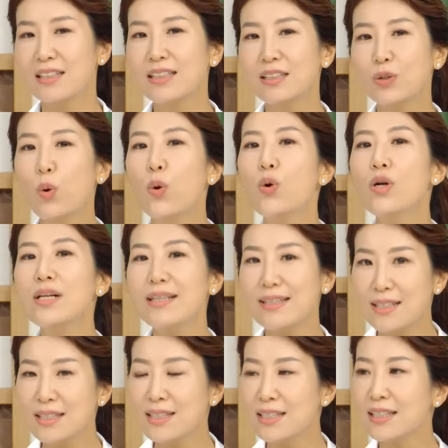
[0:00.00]
그골
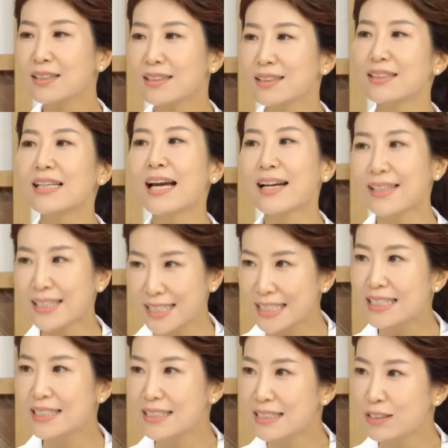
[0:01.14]
이식 특약이
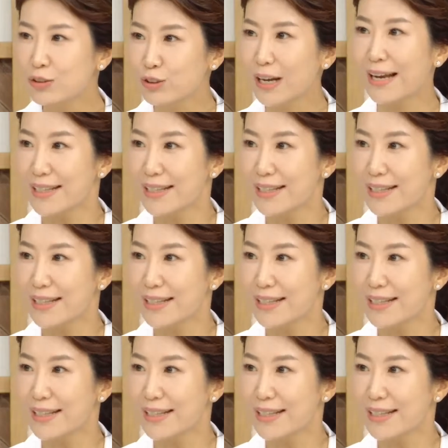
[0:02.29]
있을 수가